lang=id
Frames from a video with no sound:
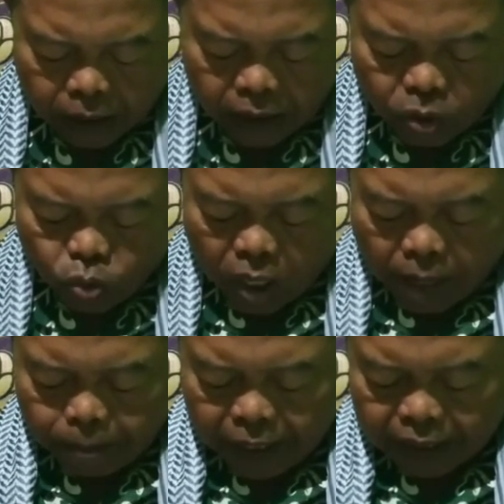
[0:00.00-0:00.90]

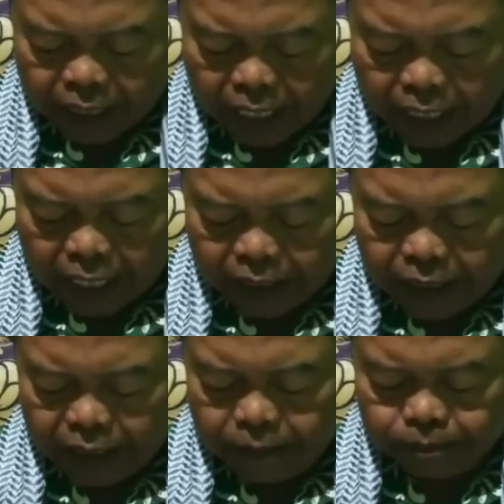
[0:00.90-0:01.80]
kedua mata
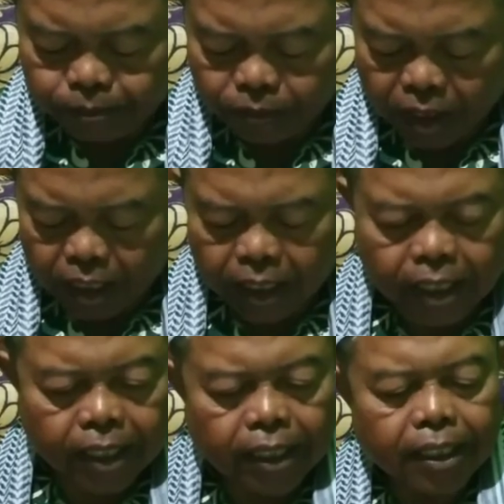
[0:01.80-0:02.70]
kaki
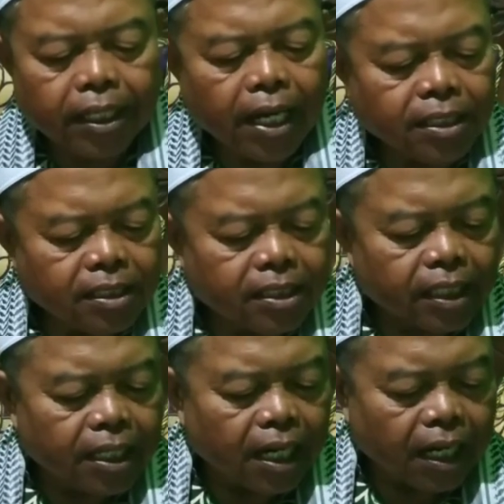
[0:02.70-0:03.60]
dan
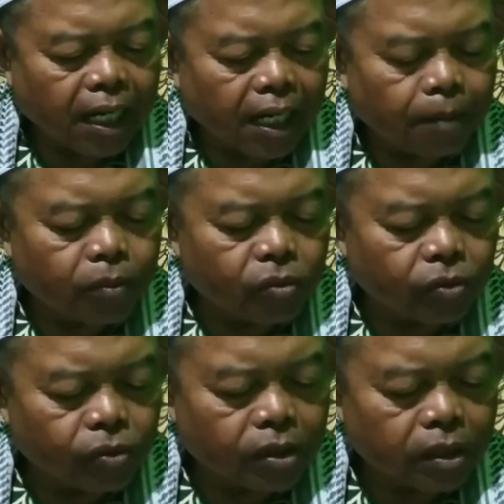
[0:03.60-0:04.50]
jika kamu